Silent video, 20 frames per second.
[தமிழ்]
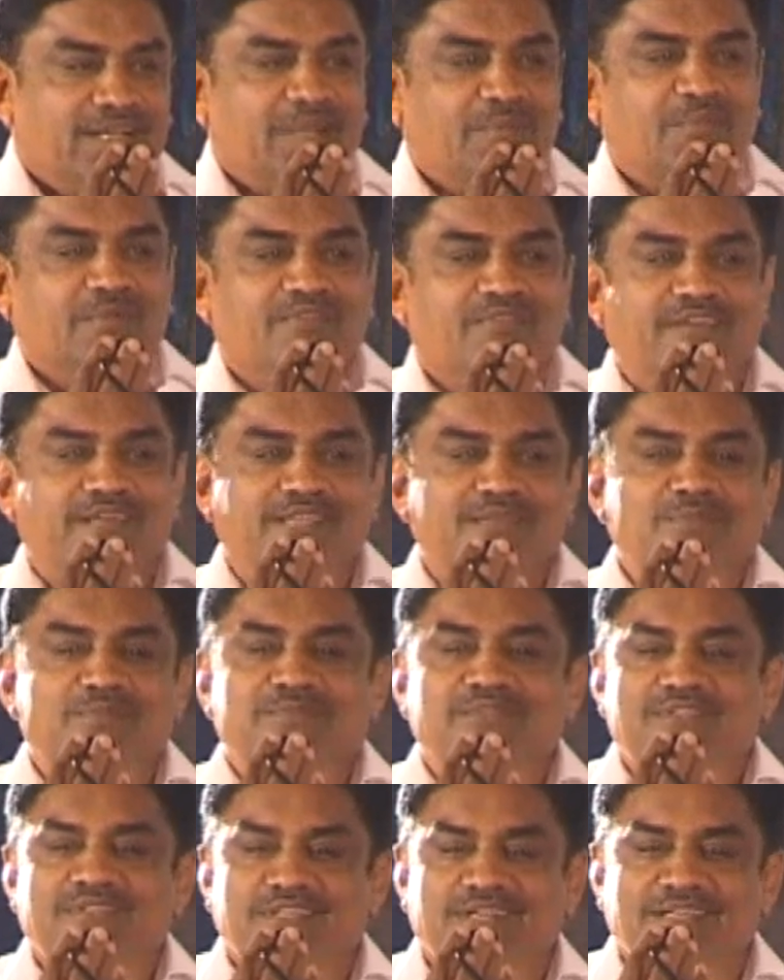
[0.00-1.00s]
நமக்கு வயதும்
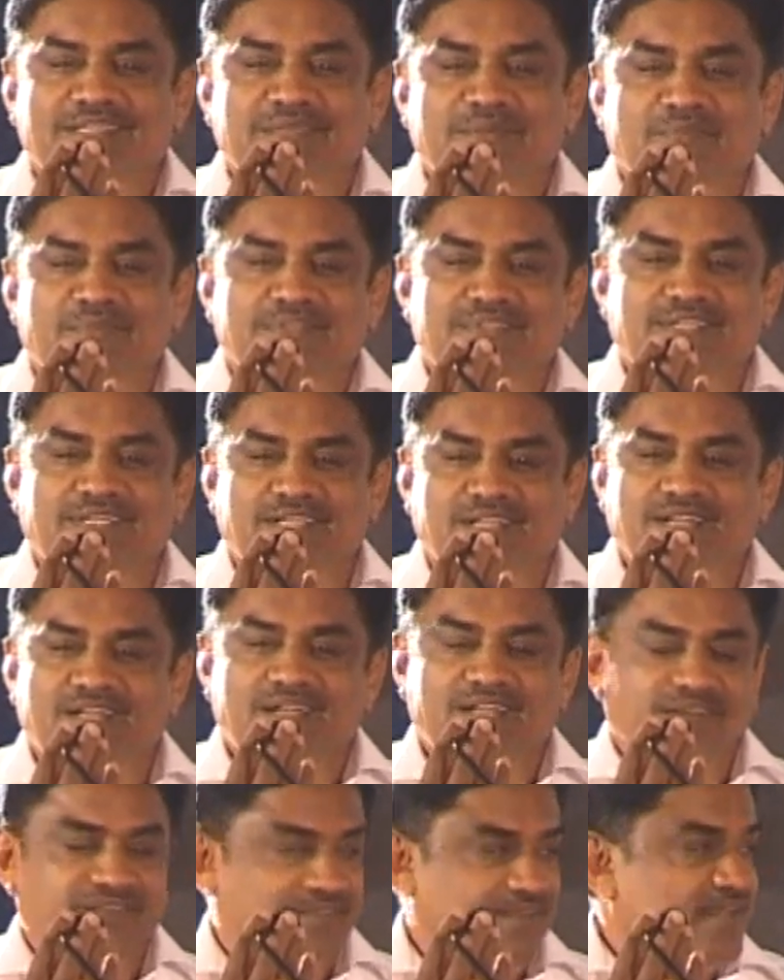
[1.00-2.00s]
தகுதியும்
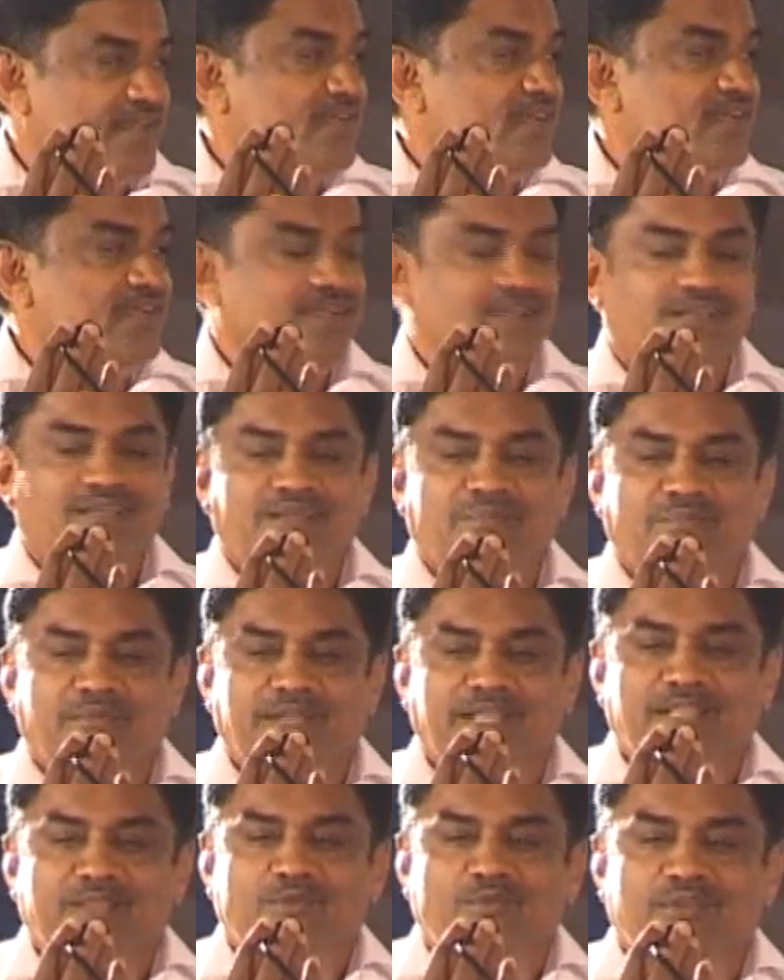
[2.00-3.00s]
பத்தாதனால் அவரை
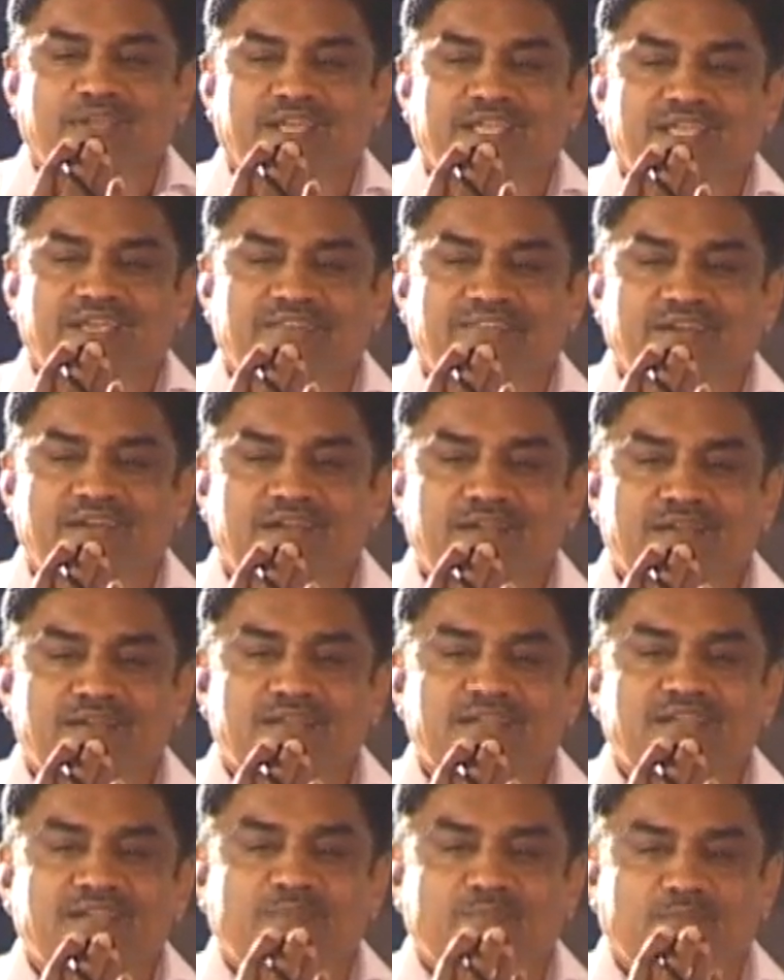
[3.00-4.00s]
மரியாதைக்குரிய ஐயா அவர்கள்
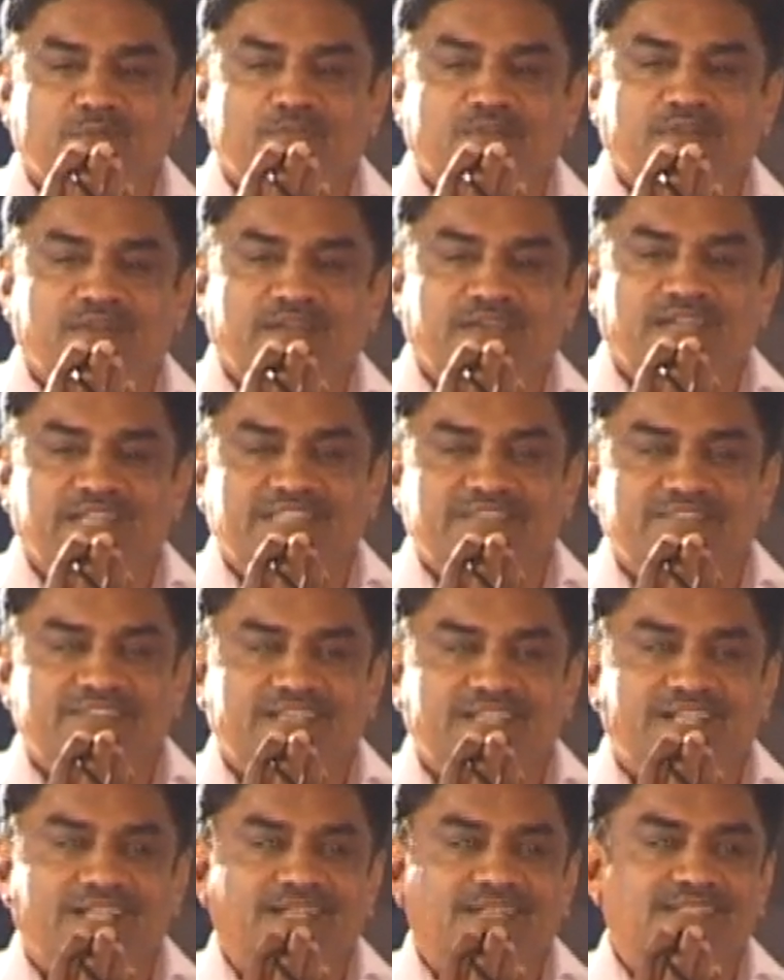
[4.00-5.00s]
என்று பொதுவாக கலத்து
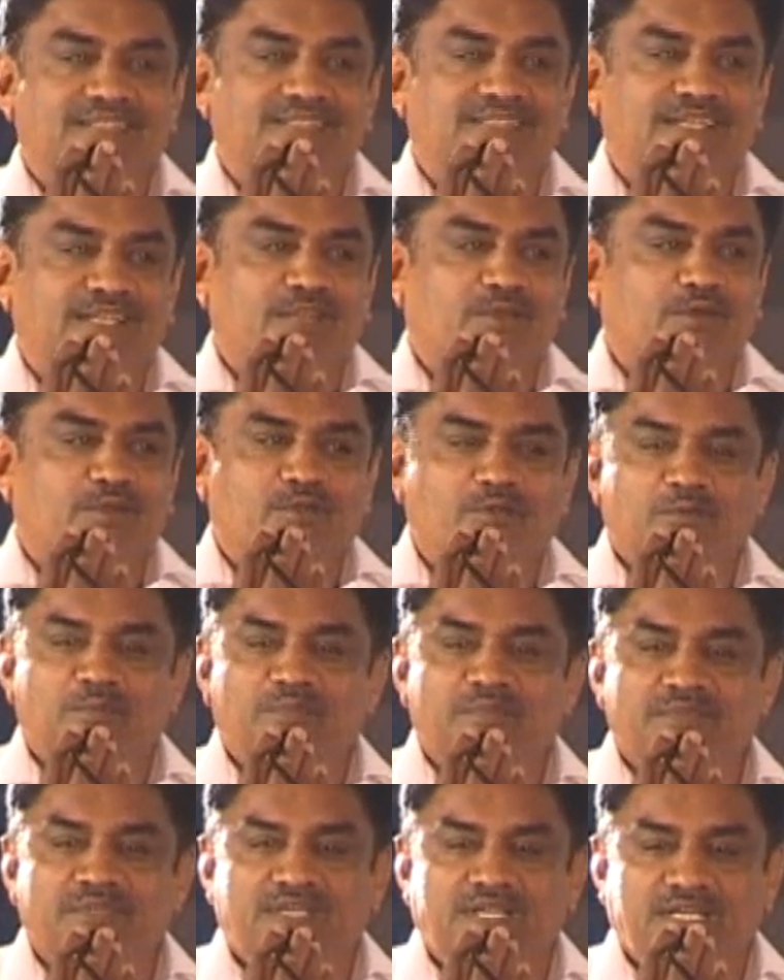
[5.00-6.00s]
விடுகிறேன்
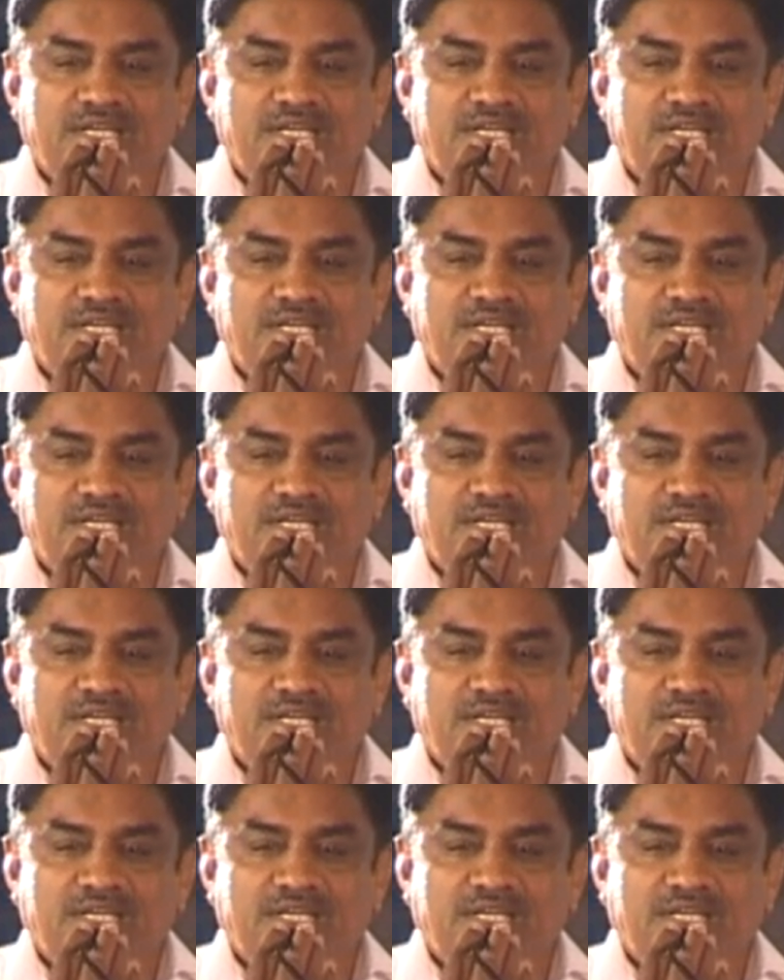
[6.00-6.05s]
எல்லோருக்கும்